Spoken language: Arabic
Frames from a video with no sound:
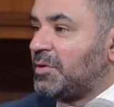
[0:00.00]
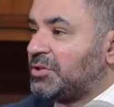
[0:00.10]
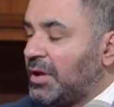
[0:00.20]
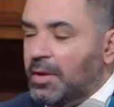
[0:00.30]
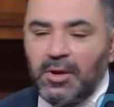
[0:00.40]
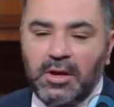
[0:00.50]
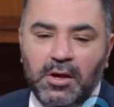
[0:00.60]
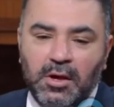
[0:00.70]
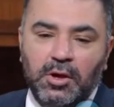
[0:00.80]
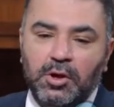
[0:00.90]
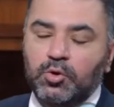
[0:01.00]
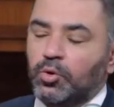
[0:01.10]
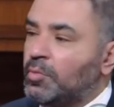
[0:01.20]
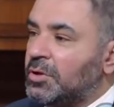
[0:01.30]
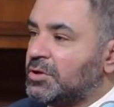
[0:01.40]
مجال عمله
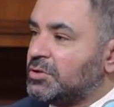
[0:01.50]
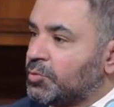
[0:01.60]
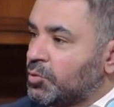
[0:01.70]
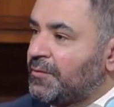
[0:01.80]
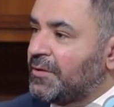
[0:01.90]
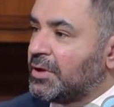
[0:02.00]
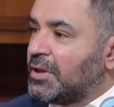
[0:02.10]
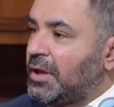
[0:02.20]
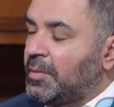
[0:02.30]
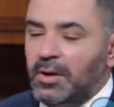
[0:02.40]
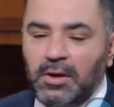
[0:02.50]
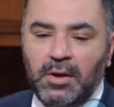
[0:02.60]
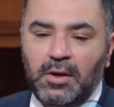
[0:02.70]
يكون ملتزم طول فتره العمل